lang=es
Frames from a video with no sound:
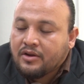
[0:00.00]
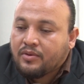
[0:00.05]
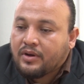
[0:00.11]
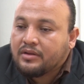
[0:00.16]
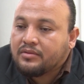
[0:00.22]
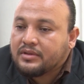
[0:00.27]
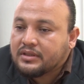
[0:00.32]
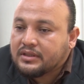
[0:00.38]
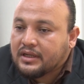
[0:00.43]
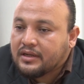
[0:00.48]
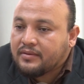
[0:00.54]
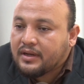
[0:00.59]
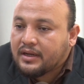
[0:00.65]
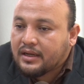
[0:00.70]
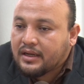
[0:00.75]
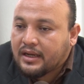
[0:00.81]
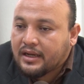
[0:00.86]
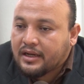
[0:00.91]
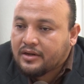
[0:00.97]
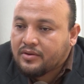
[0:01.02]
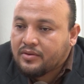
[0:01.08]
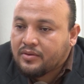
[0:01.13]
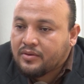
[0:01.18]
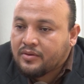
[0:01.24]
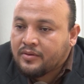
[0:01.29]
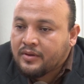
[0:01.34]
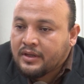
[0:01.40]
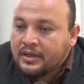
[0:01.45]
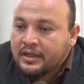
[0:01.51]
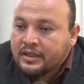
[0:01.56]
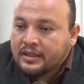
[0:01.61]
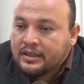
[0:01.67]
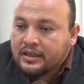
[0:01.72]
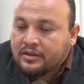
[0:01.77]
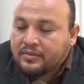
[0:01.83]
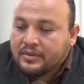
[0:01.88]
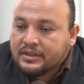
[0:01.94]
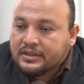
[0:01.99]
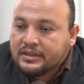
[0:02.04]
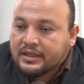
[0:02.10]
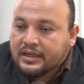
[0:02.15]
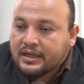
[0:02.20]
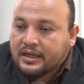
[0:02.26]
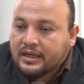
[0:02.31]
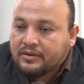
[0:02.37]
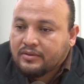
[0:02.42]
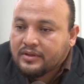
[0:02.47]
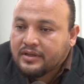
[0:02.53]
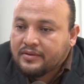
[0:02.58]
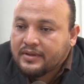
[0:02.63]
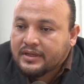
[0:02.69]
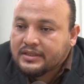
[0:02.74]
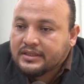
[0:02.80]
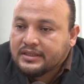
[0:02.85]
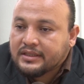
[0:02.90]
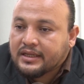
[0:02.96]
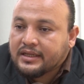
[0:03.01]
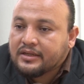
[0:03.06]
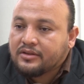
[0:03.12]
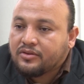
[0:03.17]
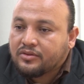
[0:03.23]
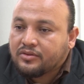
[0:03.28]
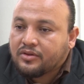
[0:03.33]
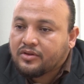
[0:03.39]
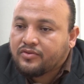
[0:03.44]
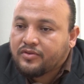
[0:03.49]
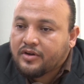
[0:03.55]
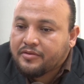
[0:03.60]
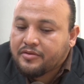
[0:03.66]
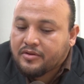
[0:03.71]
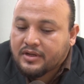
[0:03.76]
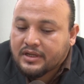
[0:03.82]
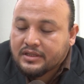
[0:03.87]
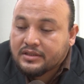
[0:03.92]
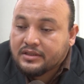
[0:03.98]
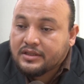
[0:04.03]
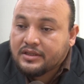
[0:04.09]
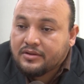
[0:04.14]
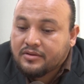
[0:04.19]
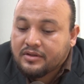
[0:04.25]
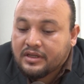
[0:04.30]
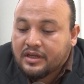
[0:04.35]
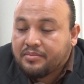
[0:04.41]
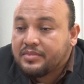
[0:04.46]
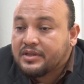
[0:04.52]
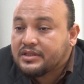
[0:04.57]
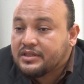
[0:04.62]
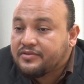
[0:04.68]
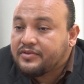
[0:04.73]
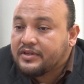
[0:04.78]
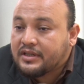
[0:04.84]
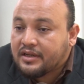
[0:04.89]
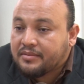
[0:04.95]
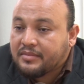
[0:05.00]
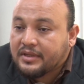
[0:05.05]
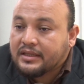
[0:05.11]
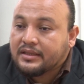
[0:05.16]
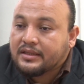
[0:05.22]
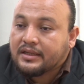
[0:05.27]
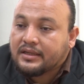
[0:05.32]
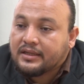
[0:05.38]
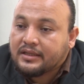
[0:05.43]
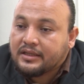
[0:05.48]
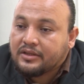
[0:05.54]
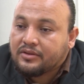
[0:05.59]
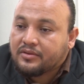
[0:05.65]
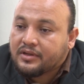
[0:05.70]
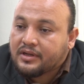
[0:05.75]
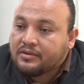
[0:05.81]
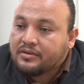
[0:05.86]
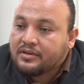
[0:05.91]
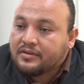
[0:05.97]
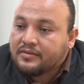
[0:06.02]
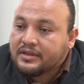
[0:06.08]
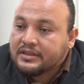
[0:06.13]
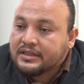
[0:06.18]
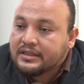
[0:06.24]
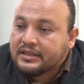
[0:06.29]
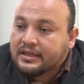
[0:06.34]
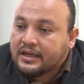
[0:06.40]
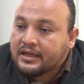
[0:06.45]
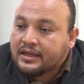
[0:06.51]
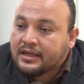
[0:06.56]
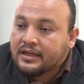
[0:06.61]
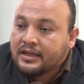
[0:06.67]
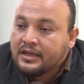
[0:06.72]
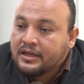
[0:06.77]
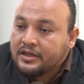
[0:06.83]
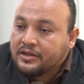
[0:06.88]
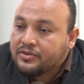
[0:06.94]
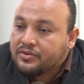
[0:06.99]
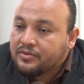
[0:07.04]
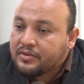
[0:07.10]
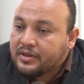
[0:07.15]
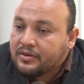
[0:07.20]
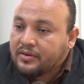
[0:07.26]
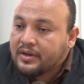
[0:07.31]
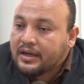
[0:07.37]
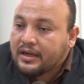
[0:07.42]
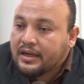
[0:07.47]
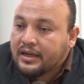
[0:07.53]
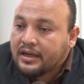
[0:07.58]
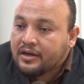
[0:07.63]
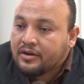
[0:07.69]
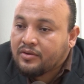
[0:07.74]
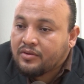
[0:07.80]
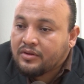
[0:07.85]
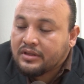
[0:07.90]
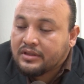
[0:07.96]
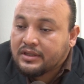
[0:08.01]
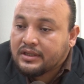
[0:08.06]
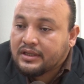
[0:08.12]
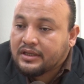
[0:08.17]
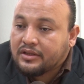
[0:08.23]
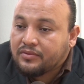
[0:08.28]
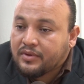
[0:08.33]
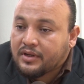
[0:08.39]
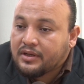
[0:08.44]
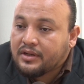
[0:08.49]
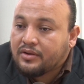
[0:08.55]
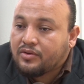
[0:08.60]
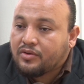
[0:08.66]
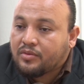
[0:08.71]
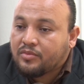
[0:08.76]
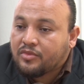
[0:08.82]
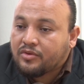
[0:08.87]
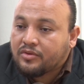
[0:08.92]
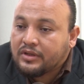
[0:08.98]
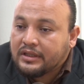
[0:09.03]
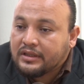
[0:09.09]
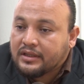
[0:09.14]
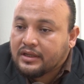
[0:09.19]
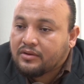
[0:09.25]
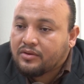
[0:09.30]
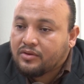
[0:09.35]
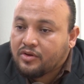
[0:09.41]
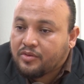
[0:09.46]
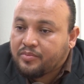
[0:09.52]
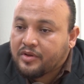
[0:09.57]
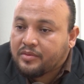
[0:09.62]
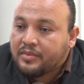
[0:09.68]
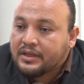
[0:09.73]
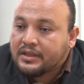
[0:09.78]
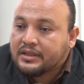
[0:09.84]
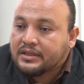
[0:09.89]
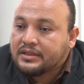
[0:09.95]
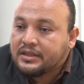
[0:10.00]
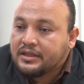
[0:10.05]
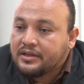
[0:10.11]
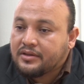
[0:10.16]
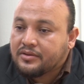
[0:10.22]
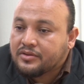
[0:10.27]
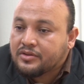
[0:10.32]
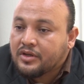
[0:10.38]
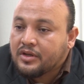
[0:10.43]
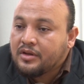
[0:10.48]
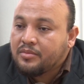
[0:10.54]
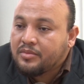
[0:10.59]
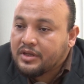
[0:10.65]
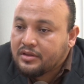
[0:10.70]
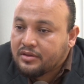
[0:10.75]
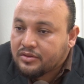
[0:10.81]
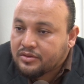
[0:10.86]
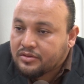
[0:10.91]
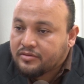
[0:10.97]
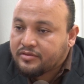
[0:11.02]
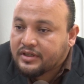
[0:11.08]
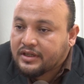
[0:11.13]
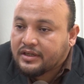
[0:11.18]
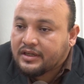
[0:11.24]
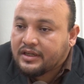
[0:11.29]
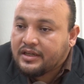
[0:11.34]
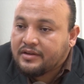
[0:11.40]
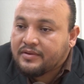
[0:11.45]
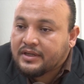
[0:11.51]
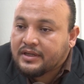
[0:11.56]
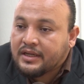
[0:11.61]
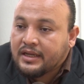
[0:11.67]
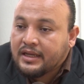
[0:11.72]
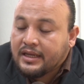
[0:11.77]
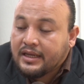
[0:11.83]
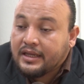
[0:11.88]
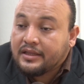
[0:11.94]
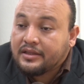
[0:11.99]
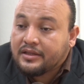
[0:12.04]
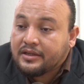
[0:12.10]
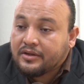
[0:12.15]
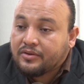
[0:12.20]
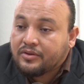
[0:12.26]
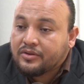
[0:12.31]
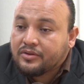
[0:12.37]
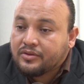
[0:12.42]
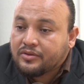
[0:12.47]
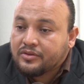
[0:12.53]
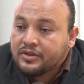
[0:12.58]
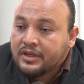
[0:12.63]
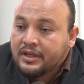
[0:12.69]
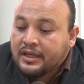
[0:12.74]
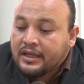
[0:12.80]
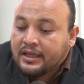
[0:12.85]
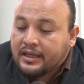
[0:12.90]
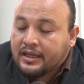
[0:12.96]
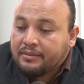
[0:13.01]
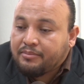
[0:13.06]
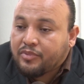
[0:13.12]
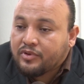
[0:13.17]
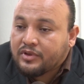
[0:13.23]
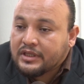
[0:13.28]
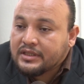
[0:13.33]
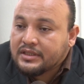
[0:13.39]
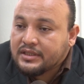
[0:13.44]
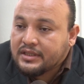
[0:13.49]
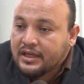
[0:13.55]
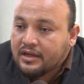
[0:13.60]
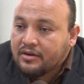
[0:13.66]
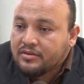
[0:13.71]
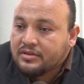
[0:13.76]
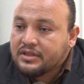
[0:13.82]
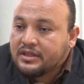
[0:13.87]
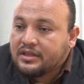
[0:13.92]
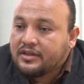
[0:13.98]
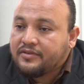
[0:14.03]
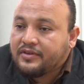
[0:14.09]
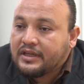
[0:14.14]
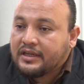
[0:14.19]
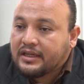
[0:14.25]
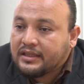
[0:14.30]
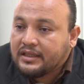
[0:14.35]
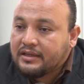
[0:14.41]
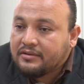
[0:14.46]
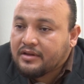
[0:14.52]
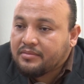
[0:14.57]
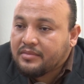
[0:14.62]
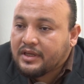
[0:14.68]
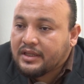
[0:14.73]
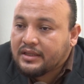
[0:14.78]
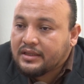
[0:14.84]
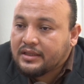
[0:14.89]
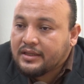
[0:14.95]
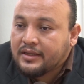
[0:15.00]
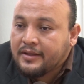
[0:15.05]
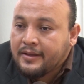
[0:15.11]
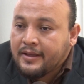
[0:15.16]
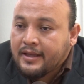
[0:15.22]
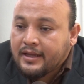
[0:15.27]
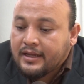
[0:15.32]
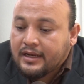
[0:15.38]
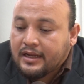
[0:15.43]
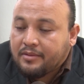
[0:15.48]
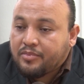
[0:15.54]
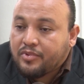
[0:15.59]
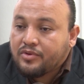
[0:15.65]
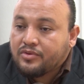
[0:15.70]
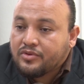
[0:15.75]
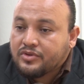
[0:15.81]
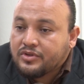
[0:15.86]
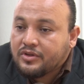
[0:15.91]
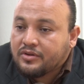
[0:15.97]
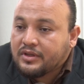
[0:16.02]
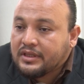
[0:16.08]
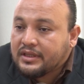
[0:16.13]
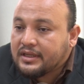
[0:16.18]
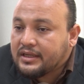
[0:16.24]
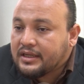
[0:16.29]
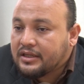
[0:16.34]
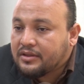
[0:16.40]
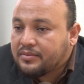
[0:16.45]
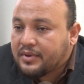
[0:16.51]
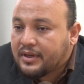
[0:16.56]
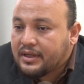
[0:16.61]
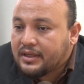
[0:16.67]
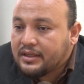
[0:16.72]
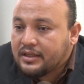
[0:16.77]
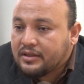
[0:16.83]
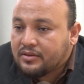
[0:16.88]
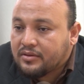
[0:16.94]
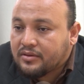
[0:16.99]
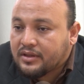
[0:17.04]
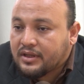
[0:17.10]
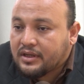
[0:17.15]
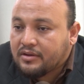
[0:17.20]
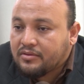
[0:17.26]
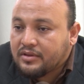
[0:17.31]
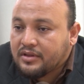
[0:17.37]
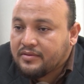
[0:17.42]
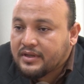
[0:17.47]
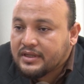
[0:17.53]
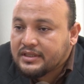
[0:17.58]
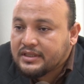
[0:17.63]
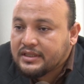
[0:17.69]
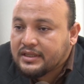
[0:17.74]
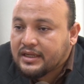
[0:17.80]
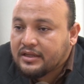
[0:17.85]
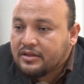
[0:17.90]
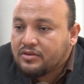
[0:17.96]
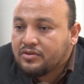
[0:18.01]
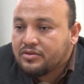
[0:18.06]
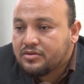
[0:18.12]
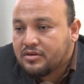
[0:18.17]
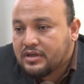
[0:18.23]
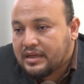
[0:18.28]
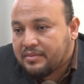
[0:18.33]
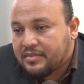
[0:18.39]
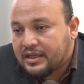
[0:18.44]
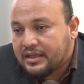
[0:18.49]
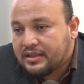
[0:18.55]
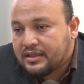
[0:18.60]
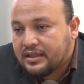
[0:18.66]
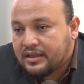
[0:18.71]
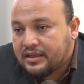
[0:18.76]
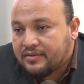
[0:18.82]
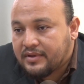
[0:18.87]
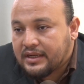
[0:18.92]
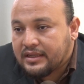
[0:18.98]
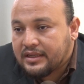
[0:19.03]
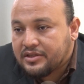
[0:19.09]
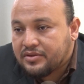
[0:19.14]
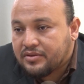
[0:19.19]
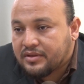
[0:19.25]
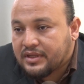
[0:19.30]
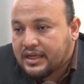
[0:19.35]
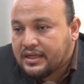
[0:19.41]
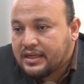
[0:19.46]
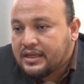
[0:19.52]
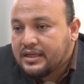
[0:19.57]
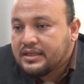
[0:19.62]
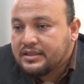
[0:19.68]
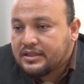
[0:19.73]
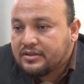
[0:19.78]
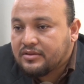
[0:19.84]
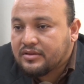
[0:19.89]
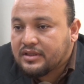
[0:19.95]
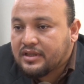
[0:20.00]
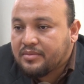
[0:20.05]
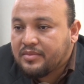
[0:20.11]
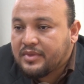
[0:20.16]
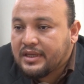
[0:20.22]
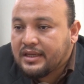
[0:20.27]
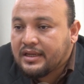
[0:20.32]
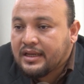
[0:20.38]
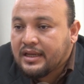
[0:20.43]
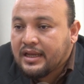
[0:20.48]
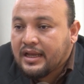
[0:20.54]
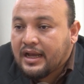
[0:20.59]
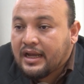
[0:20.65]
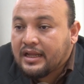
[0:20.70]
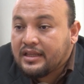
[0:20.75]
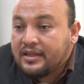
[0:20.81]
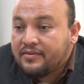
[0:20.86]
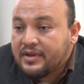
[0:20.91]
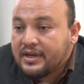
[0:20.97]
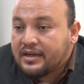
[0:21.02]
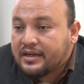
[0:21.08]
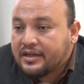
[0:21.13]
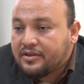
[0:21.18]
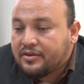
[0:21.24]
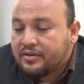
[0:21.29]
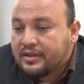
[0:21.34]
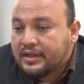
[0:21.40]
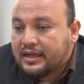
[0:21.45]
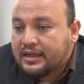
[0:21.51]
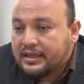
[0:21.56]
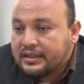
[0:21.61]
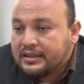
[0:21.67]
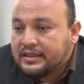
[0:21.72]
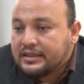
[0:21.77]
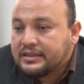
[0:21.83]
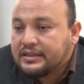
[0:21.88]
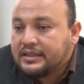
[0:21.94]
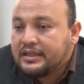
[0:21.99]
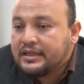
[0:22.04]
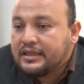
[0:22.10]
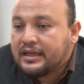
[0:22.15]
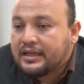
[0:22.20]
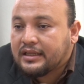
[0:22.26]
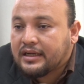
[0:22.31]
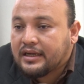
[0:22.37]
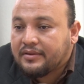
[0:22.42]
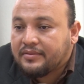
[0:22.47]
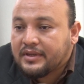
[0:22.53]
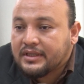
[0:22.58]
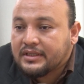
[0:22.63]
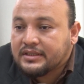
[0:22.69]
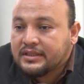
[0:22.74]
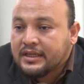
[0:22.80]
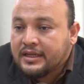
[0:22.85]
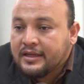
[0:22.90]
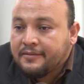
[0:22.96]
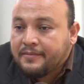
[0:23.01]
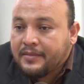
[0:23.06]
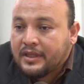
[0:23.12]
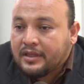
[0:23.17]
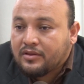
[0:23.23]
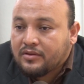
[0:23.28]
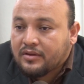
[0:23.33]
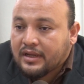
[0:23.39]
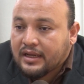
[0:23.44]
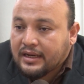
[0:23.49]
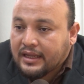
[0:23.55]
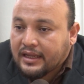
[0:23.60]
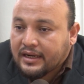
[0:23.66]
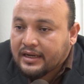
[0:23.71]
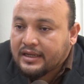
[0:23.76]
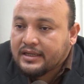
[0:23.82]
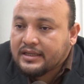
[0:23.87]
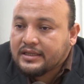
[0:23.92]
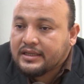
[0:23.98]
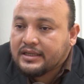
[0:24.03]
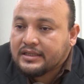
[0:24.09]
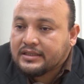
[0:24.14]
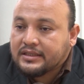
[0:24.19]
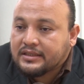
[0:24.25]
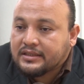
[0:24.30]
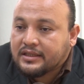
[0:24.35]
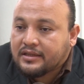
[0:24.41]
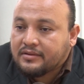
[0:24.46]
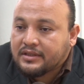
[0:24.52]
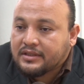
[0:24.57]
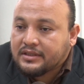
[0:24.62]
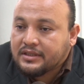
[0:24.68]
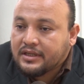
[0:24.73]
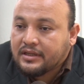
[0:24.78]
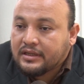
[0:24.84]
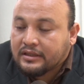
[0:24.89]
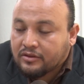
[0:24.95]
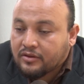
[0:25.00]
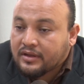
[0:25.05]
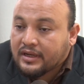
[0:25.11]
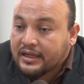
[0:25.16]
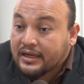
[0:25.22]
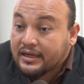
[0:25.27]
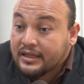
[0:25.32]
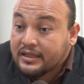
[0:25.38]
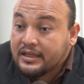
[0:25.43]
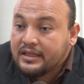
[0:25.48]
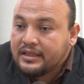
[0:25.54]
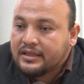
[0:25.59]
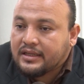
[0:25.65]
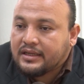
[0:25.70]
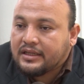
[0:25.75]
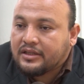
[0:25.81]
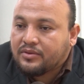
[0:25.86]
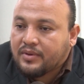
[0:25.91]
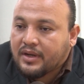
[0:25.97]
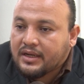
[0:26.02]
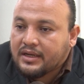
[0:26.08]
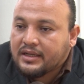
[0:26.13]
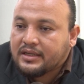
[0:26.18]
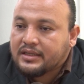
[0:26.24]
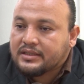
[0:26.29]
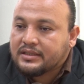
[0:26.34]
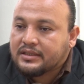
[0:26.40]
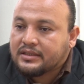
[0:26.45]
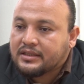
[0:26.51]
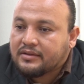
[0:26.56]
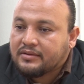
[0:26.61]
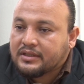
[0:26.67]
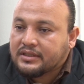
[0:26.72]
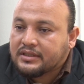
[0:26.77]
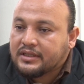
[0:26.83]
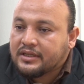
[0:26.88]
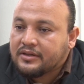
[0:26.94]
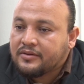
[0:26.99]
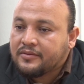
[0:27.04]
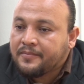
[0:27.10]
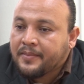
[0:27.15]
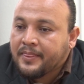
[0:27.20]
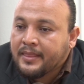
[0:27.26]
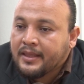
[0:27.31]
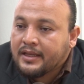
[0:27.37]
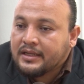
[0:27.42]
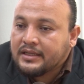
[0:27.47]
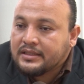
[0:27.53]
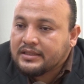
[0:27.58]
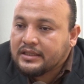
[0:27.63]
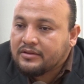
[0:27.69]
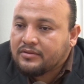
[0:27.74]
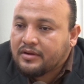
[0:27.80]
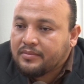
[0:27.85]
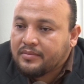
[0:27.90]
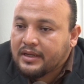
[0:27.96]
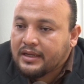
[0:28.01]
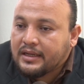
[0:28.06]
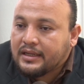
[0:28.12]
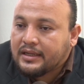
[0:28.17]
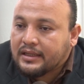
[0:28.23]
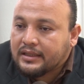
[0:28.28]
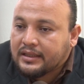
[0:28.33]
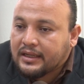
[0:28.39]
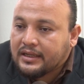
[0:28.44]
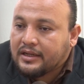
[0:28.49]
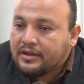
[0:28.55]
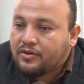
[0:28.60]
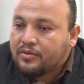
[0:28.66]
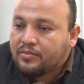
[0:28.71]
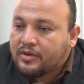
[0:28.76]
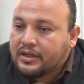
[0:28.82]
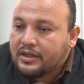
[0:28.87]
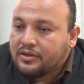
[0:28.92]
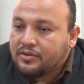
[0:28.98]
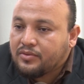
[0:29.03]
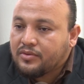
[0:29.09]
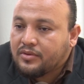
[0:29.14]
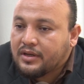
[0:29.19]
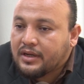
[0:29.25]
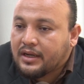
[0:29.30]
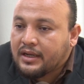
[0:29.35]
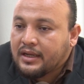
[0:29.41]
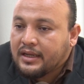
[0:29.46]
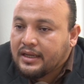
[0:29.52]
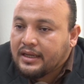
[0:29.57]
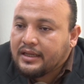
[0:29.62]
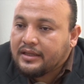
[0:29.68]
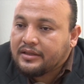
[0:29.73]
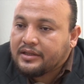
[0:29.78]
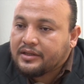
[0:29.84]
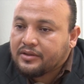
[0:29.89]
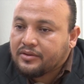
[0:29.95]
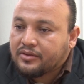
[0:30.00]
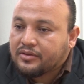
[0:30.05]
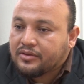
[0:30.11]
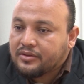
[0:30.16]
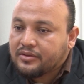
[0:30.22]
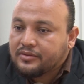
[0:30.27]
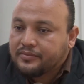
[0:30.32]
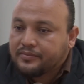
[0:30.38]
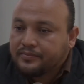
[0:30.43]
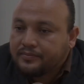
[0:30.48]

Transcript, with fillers: cuando estaba a cargo de nuestra universidad, el doctor Fabio Castillo, y específicamente en la editorial universitaria estuvieron a cargo intelectuales como Ítalo López Vallecillos, Pedro Churras Rivas, entre otros, que potenciaron significativamente la producción intelectual de toda la universidad, no solamente a nivel nacional, sino también a nivel regional, es decir, a través de todas las redes que se establecieron, todas las redes intelectuales que se establecieron en Centroamérica, tales como el EDUCA, entre otros.